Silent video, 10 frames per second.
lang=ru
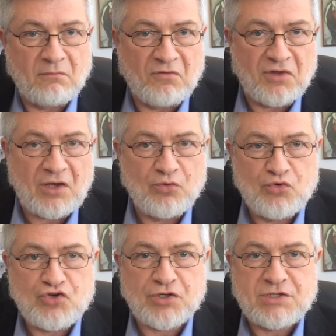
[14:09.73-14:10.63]

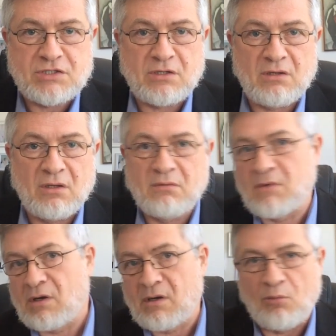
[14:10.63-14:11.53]
выдающихся,
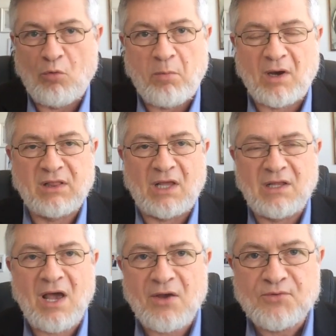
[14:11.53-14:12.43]
кому
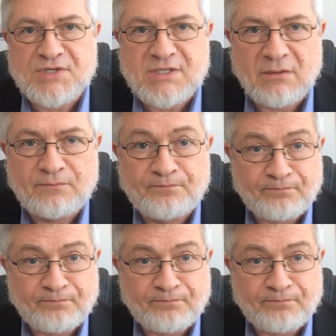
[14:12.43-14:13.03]
поклоняются,